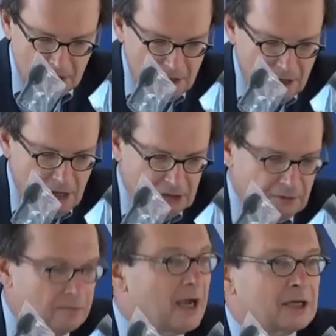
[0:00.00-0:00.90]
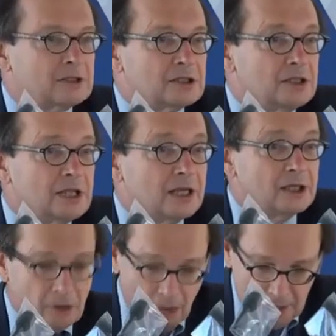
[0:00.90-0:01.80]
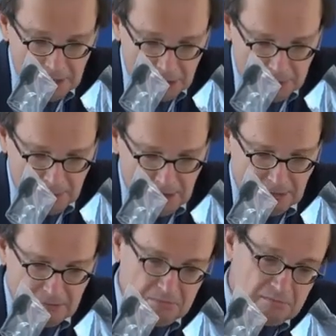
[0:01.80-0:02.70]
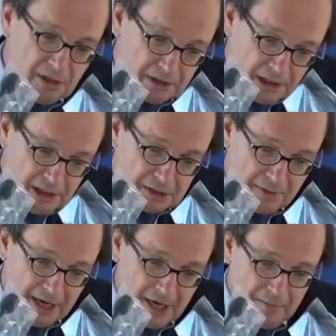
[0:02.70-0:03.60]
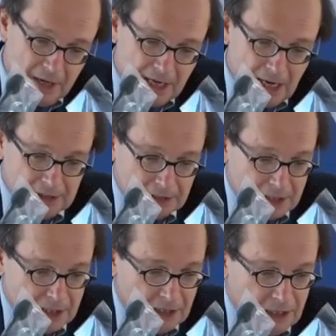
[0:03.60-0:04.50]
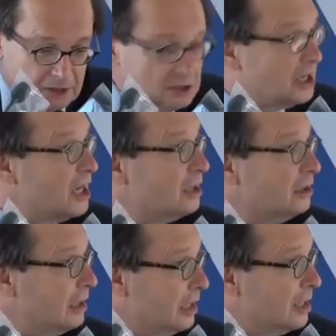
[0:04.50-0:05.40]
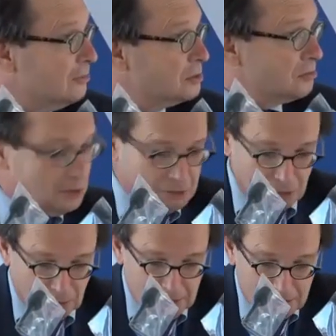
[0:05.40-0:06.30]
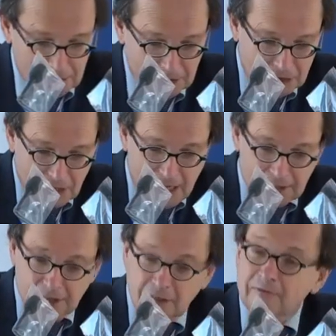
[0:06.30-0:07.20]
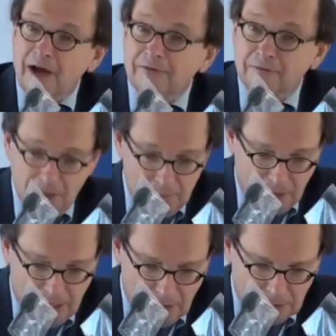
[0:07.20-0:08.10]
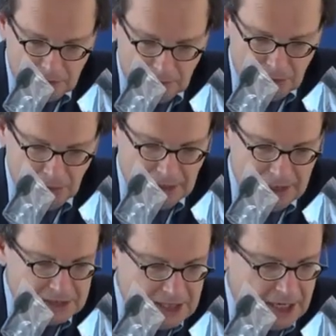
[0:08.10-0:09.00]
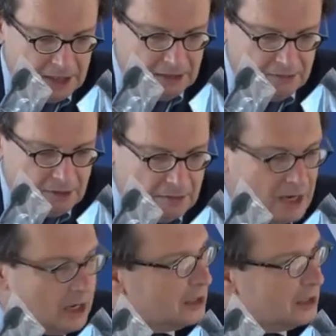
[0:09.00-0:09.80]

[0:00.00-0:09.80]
hat aber praktisch nie eine Rolle gespielt. Artikel 2 im AK dagegen hat jeden lebensbedrohlichen staatlichen Waffengebrauch zum Grundrechtseingriff gemacht,